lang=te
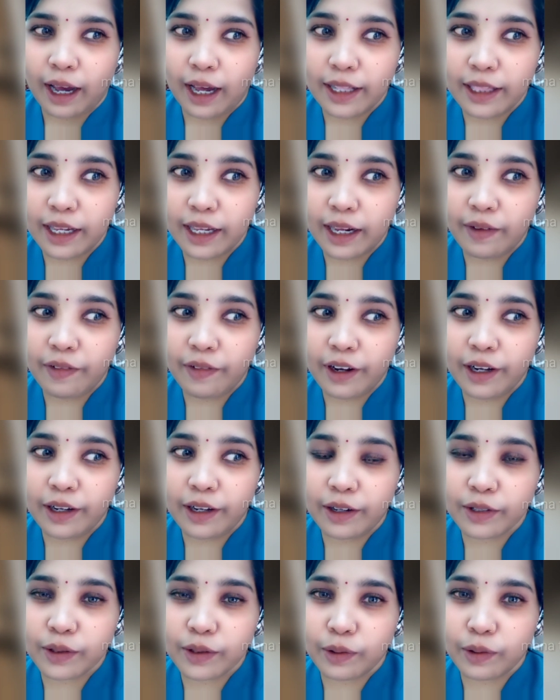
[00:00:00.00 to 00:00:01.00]
అదే
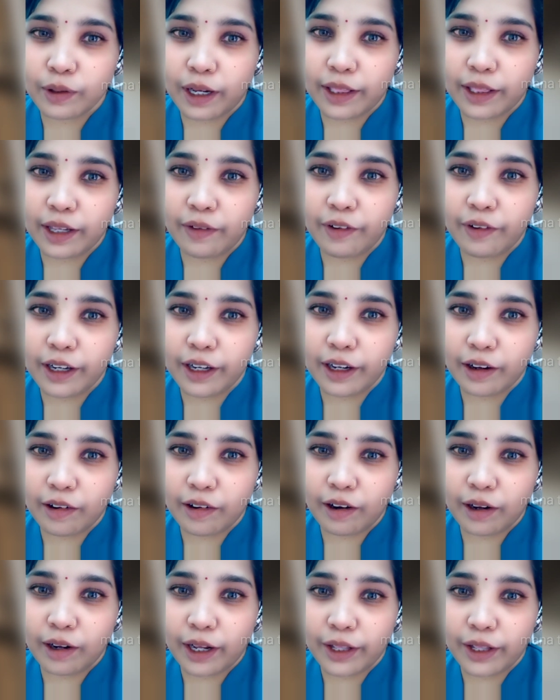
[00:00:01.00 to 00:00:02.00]
వీడియోస్లో అదే వీడియో
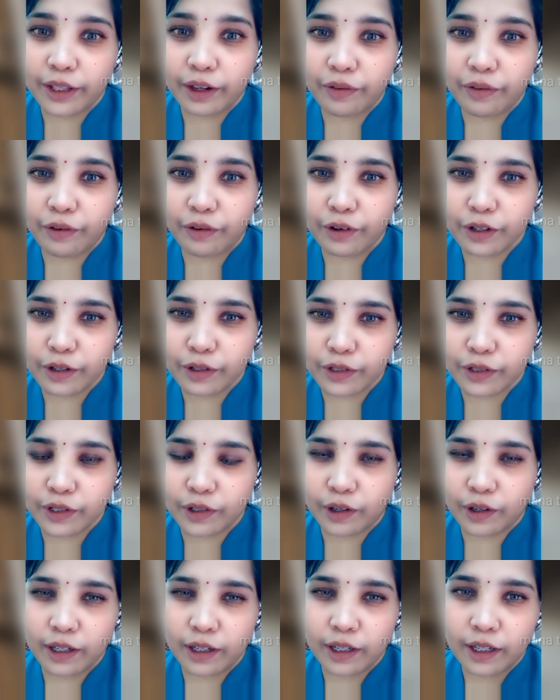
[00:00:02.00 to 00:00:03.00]
కాల్లో అదే ఫొటోస్లో